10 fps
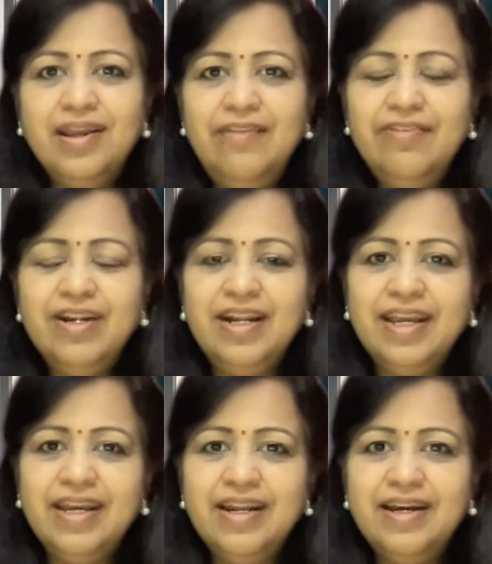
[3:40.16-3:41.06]
கேள்விகள்
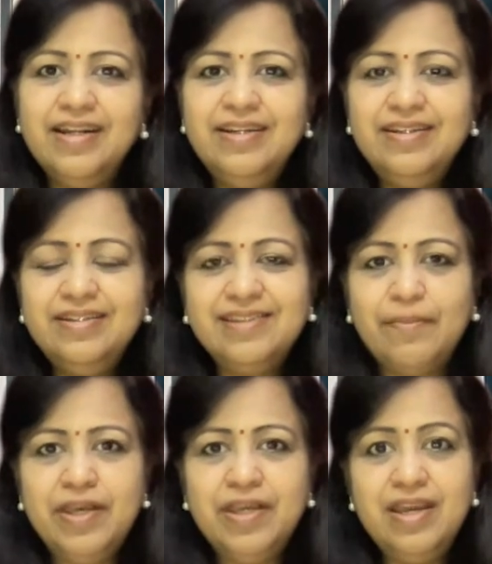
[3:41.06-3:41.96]
கேட்கிறாரு
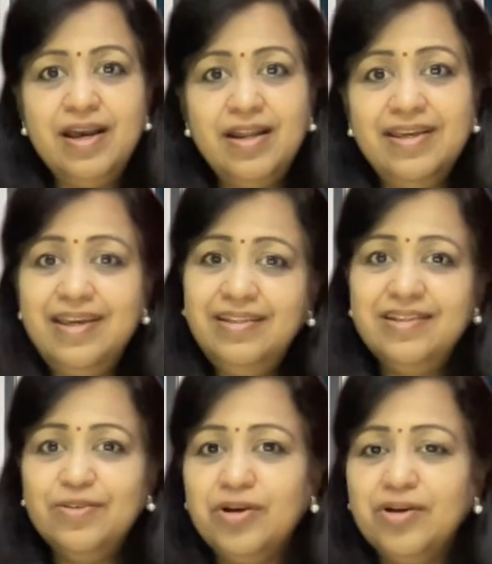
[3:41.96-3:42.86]
சமிக்கியாலேயே
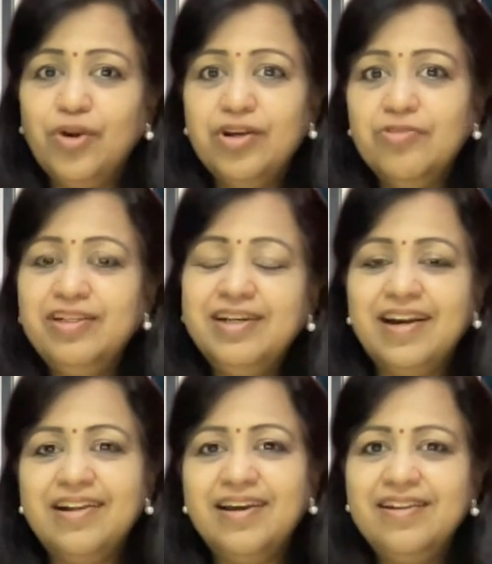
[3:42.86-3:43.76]
இந்த குரங்கு வந்து
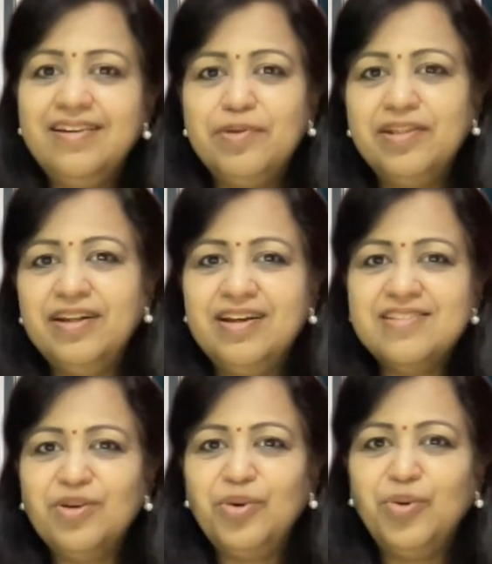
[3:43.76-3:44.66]
கரெக்டான பதிலெல்லாம்
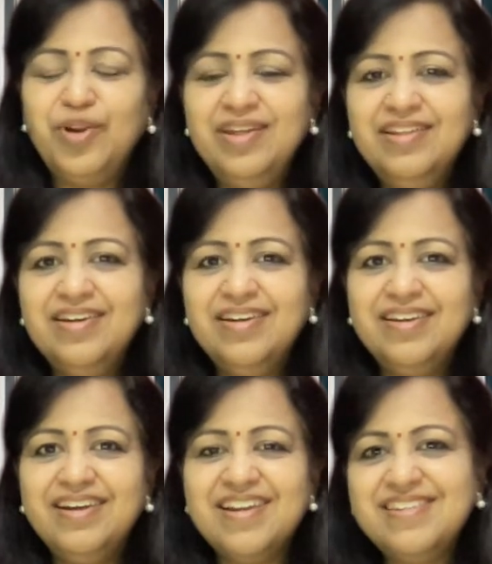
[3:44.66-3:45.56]
உடனே அந்த
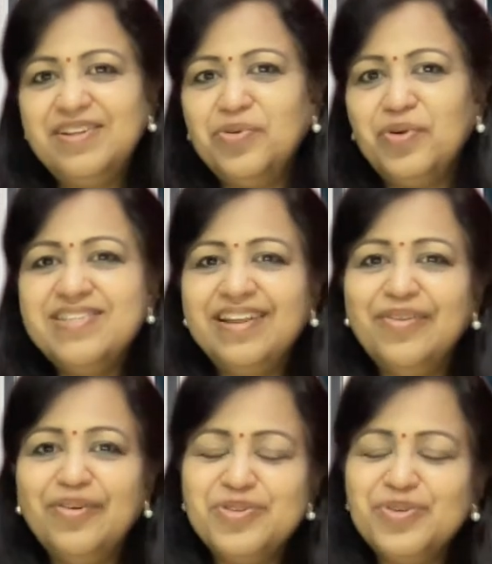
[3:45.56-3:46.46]
அரசருக்கு ஒரே
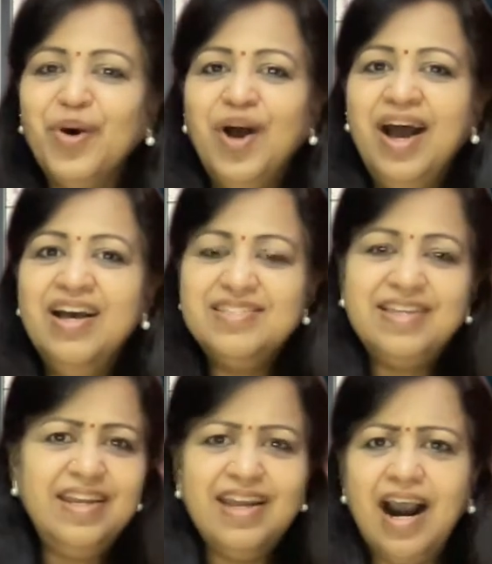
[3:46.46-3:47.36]
சந்தோஷம்
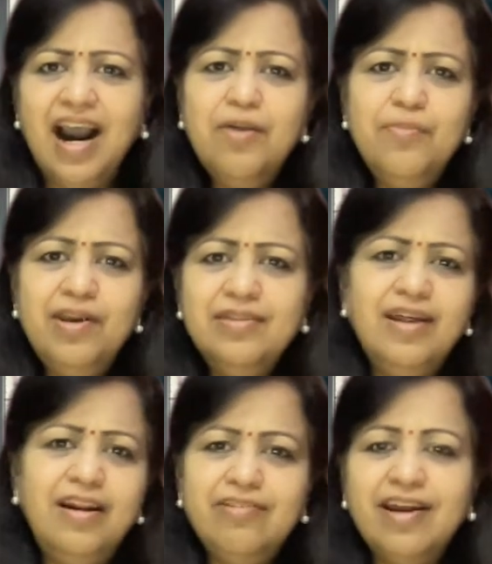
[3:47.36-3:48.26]
சரி யாருமே இந்த
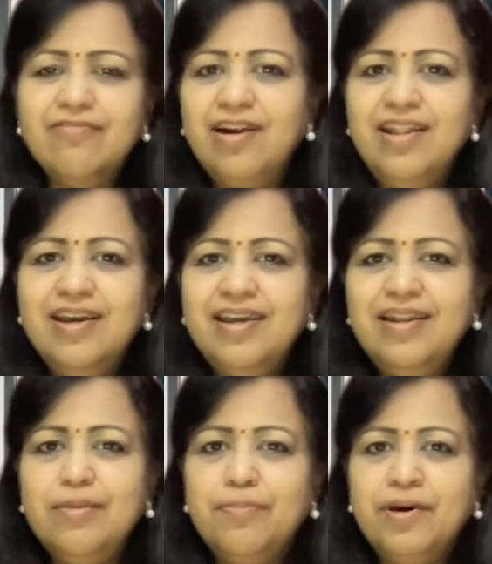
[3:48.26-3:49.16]
அளவுக்கு அறிவாளியா
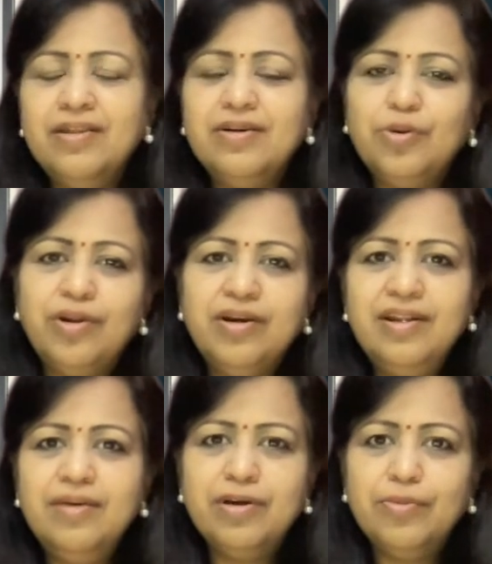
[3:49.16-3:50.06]
இல்லப்பா இந்த குரங்கு
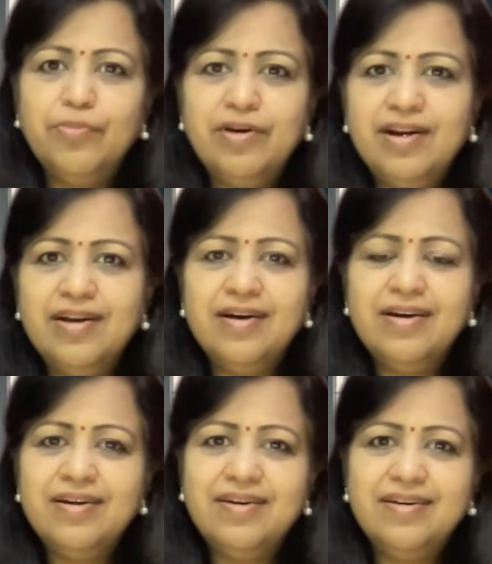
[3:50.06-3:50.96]
நமக்கு ரொம்ப அழகா